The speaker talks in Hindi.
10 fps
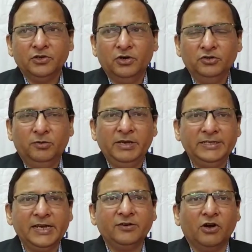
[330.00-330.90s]
जो जो
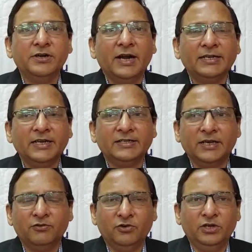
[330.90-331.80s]
मेजर
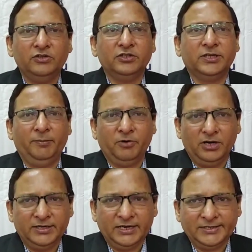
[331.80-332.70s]
कॉन्ट्रैक्टर्स हैं उन्होंने जो सब
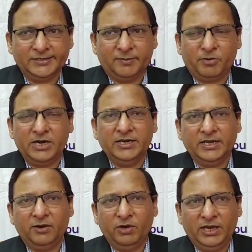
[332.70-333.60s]
कॉन्ट्रैक्टर्स अपॉइंट
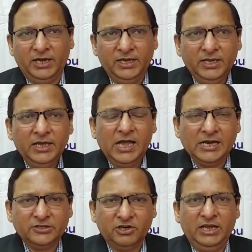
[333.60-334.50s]
किए हुए हैं
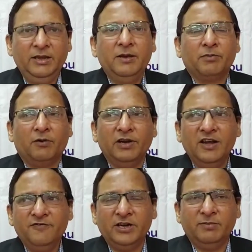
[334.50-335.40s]
एक्चुअली
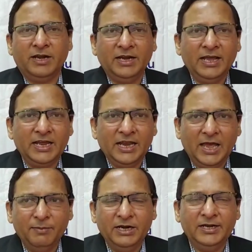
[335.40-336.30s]
प्रोविडेंट फंड भरने की
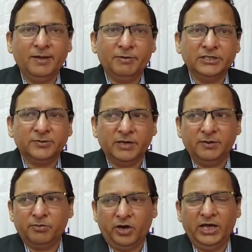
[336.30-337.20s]
लाइबिलिटी
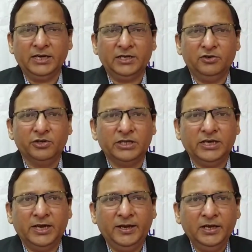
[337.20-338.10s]
प्रिंसिपल एम्प्लॉयर की
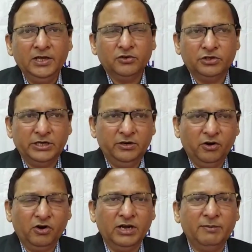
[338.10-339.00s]
होती है तो जिन
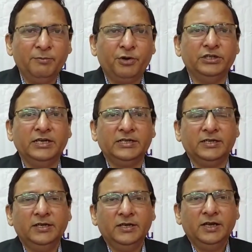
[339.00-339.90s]
लोगों ने भी प्रोजेक्ट